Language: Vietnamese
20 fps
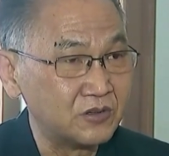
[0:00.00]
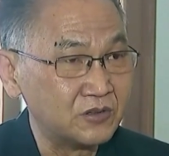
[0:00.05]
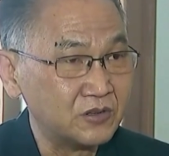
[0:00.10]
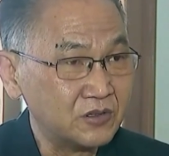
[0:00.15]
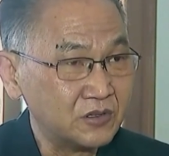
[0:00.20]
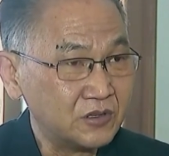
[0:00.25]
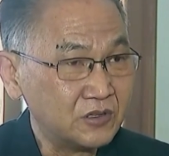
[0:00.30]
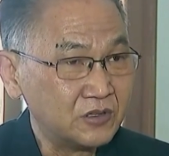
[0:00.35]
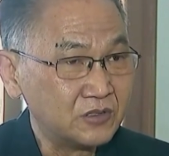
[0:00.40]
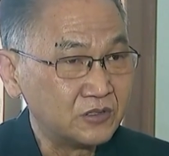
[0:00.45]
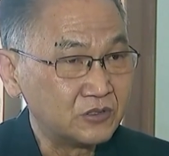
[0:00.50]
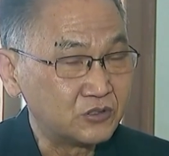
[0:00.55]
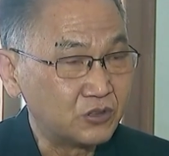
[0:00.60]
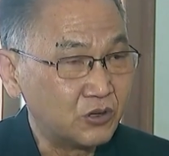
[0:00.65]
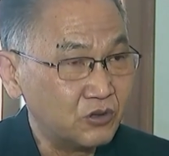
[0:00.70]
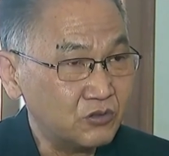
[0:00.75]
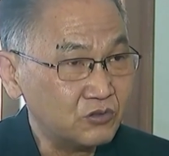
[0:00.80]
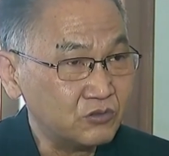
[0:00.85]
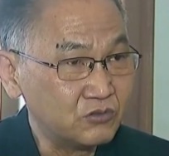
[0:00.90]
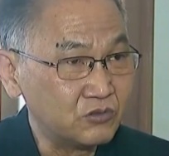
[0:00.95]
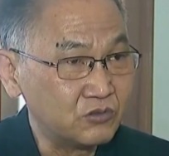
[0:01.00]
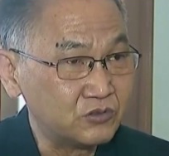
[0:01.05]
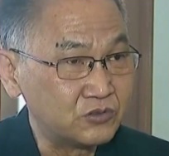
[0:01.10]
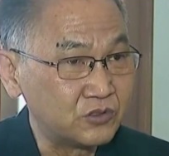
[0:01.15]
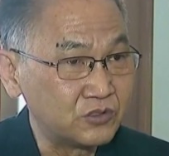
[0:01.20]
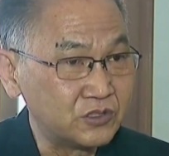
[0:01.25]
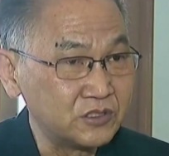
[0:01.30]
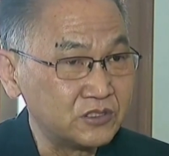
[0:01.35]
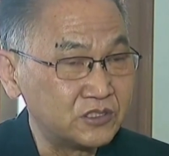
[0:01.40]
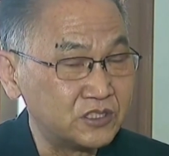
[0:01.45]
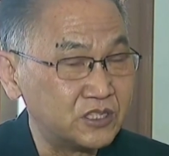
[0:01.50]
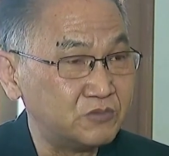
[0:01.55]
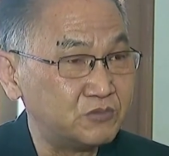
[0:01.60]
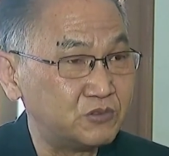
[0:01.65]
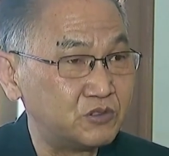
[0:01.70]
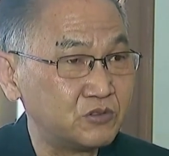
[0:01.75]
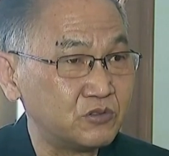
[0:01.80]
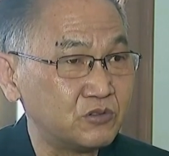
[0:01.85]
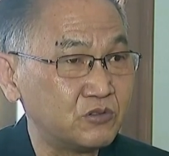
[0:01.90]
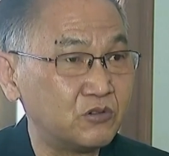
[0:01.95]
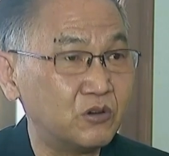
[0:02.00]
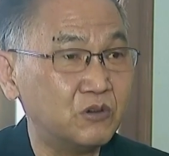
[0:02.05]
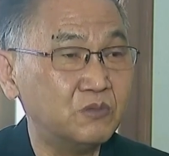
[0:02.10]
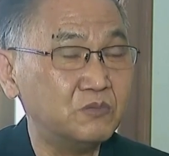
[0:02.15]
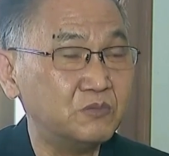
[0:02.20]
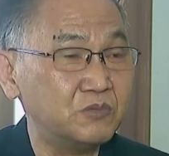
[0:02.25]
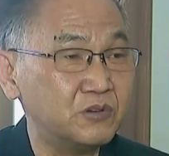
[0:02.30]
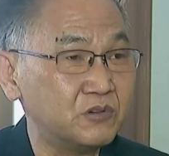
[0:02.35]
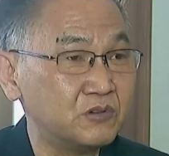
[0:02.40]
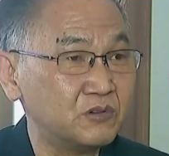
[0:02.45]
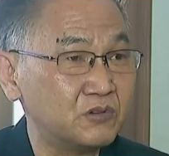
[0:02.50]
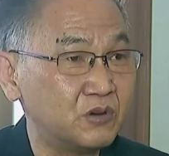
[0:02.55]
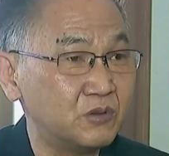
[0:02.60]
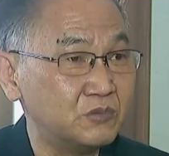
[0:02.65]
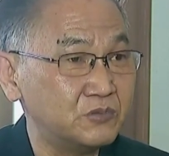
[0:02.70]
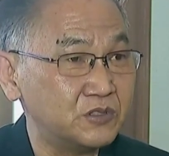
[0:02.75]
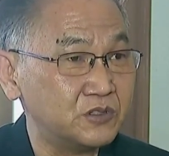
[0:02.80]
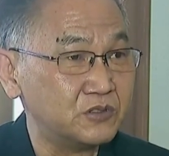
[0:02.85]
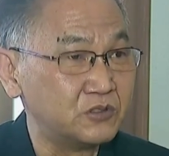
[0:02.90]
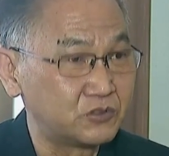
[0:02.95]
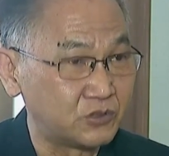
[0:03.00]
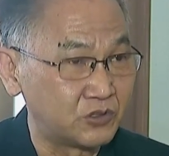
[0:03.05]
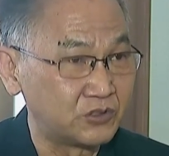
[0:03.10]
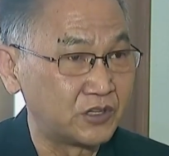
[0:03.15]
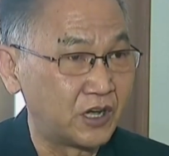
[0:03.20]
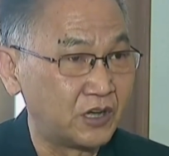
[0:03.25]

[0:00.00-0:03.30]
sang hệ thống điều trị để giải quyết hàng trăm ngàn trường hợp